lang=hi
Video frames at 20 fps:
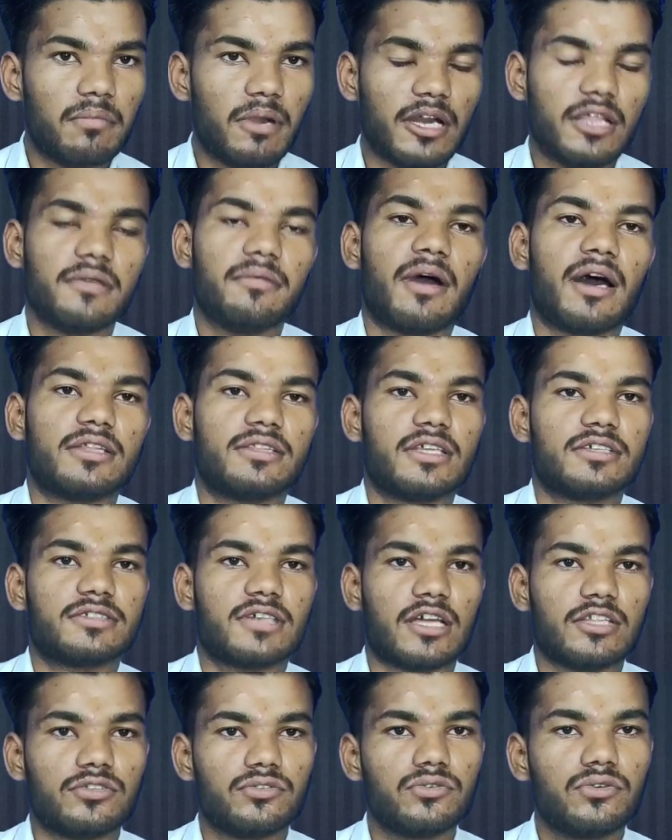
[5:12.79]
बड़ी बात है
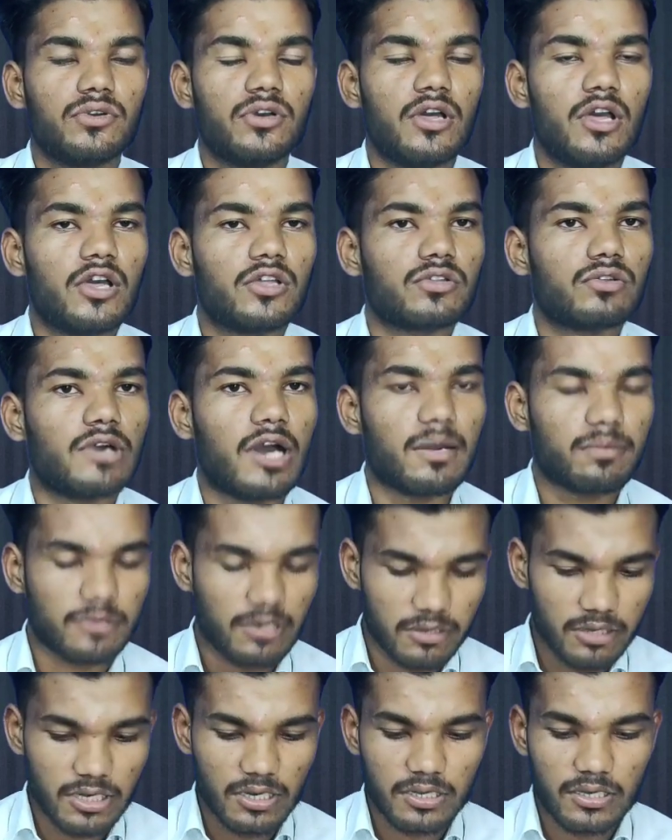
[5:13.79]
साथियों तो आप
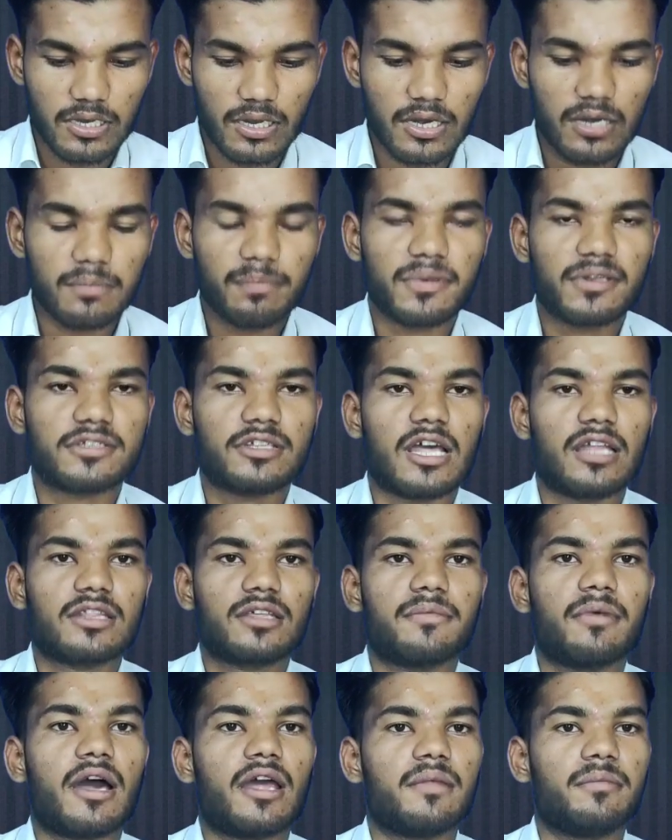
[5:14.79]
करण प्रसाद
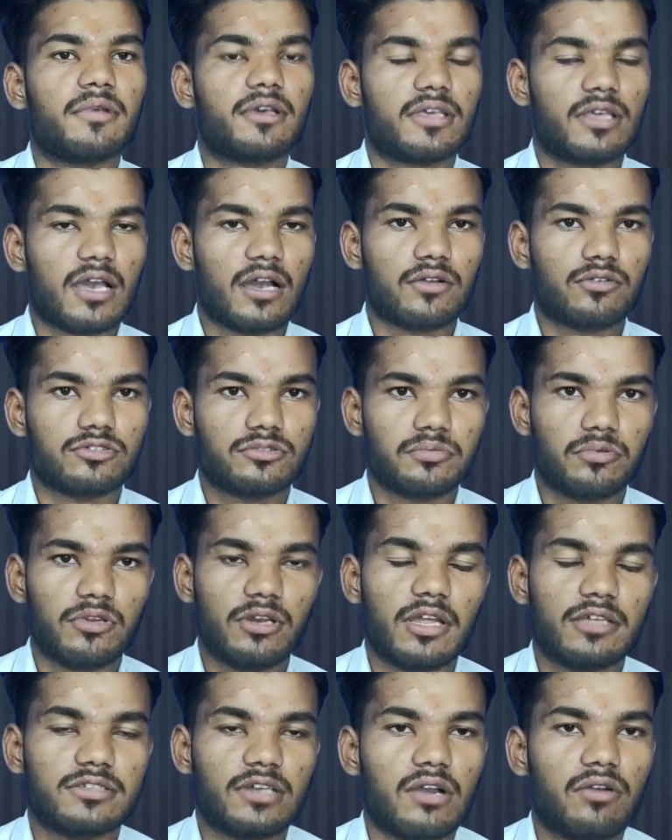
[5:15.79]
के बारे में क्या कुछ
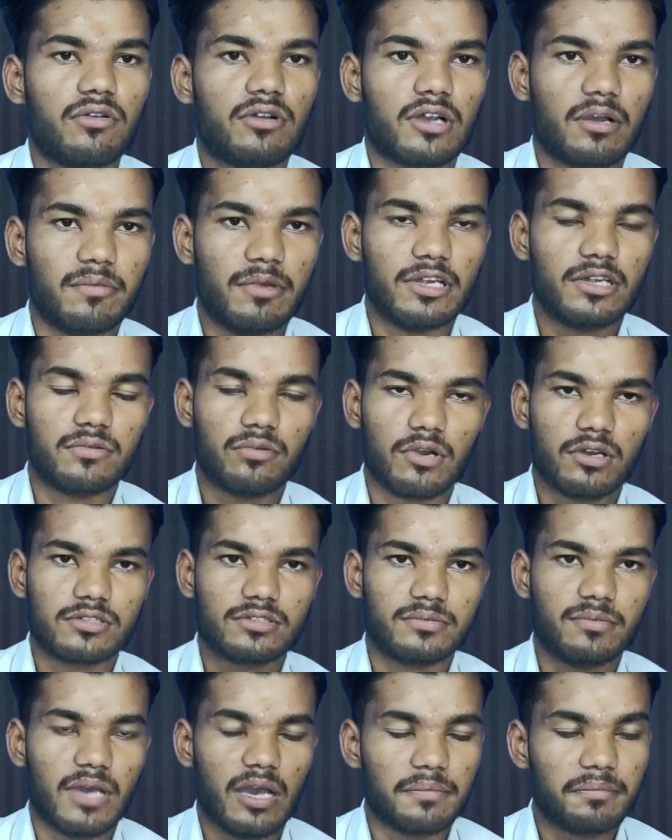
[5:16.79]
बोलना चाहोगे कमेंट
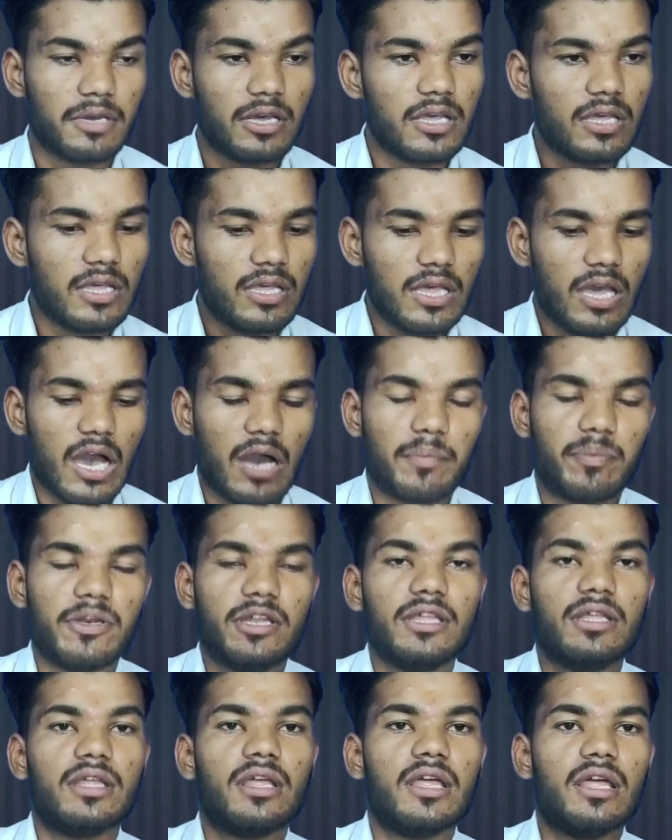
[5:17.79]
बॉक्स में आप
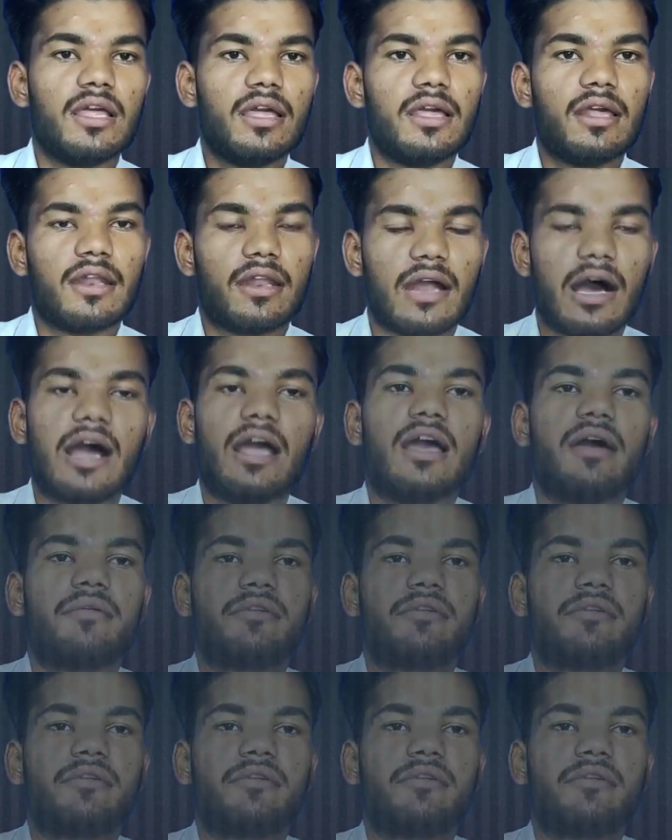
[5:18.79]
अपनी राय